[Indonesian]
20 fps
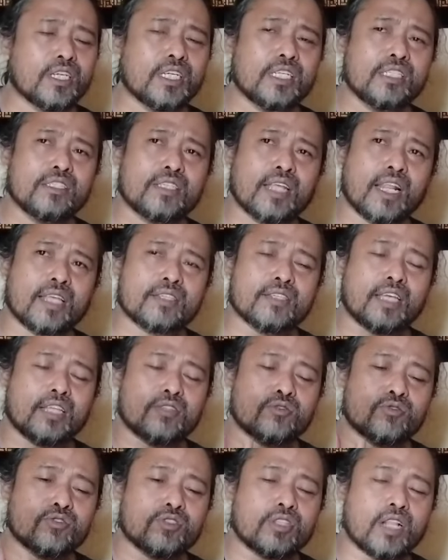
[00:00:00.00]
Ini salah
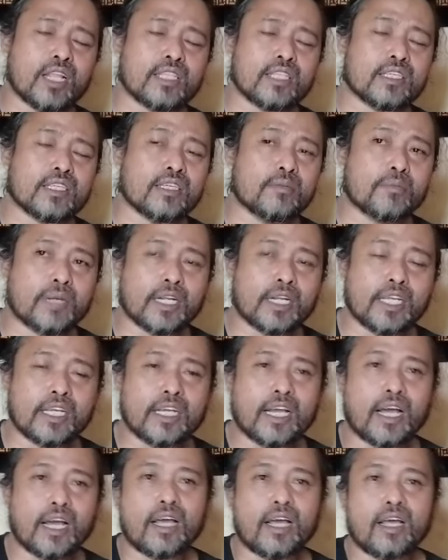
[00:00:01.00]
satu strategi
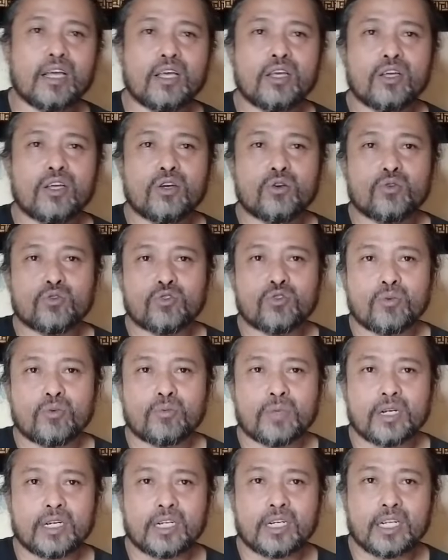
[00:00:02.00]
mereka
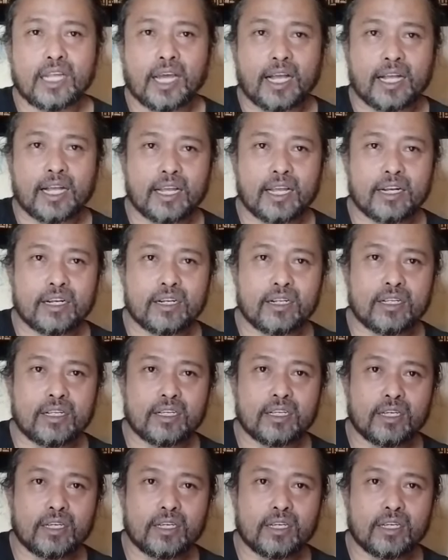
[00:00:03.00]
untuk merendahkan